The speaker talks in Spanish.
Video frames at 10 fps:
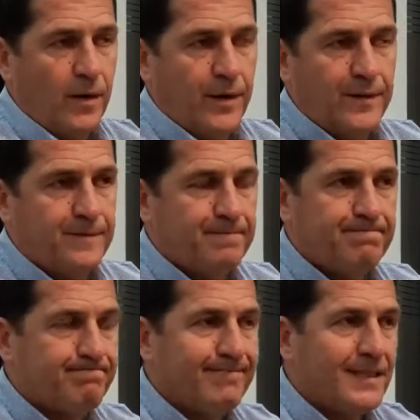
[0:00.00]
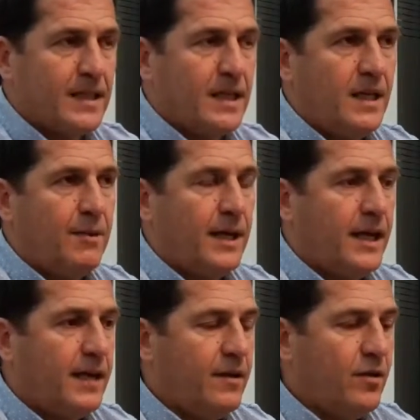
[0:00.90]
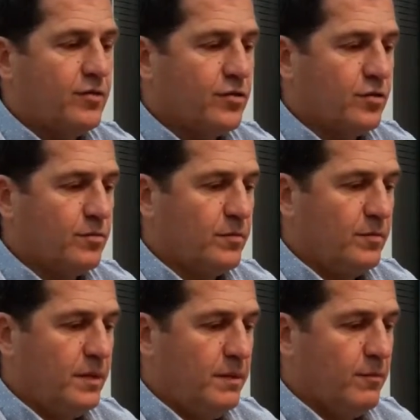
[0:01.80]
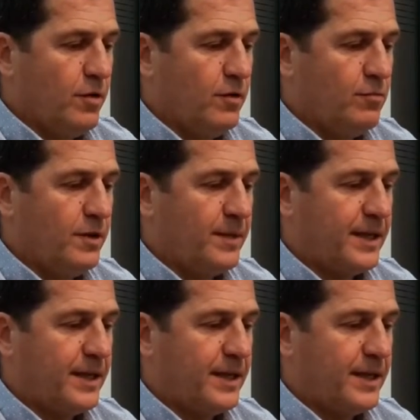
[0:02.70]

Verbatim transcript: Bueno, la verdad que nosotros vivimos en un